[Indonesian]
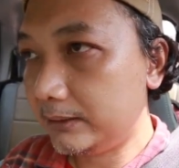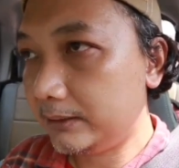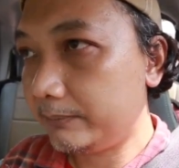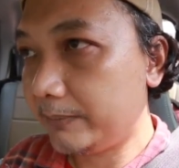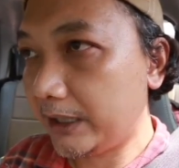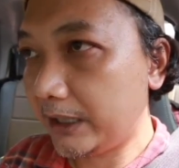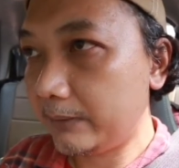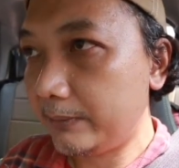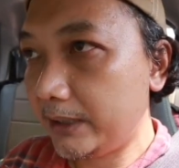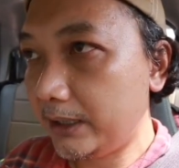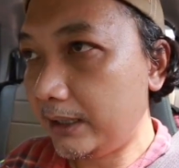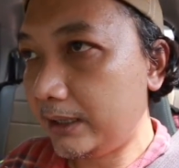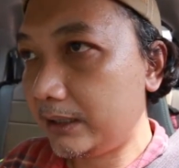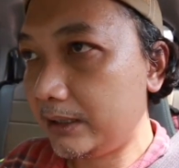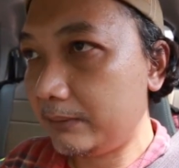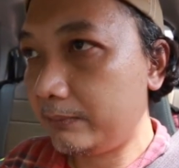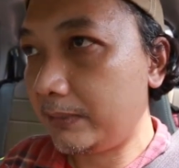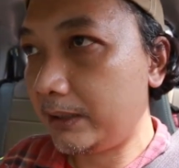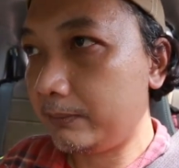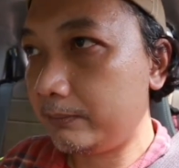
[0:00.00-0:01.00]
bagaimana
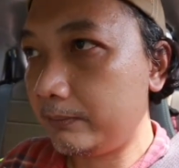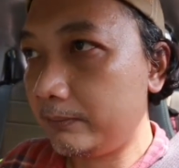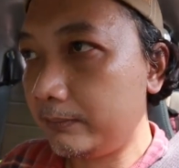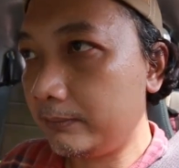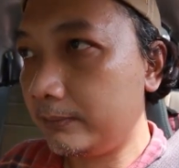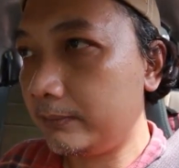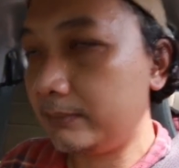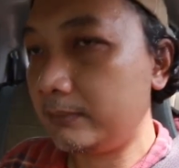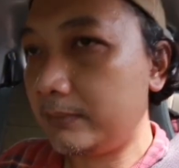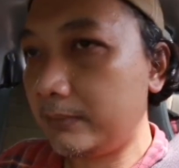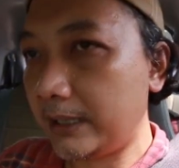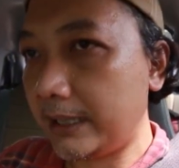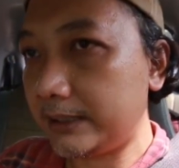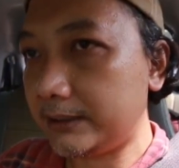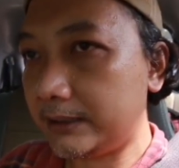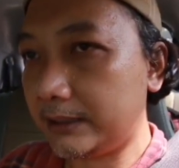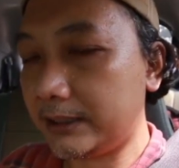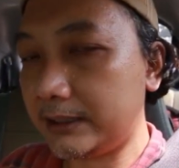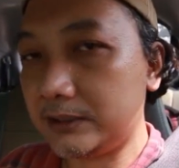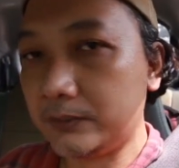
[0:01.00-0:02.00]
Anda
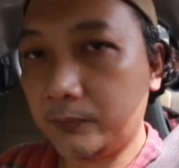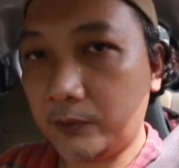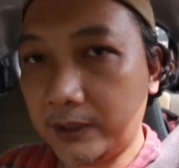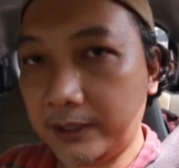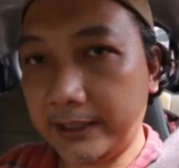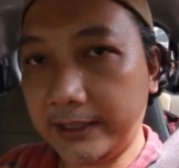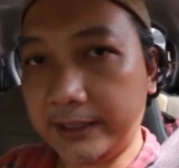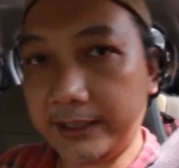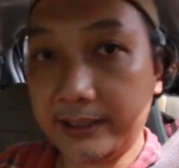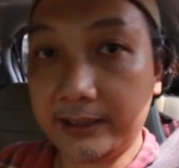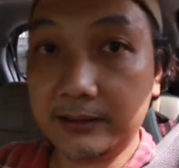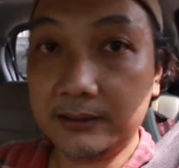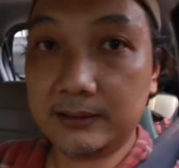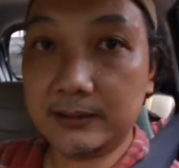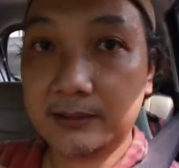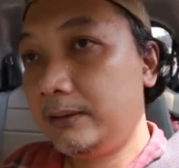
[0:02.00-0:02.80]
menghasilkan sebuah karya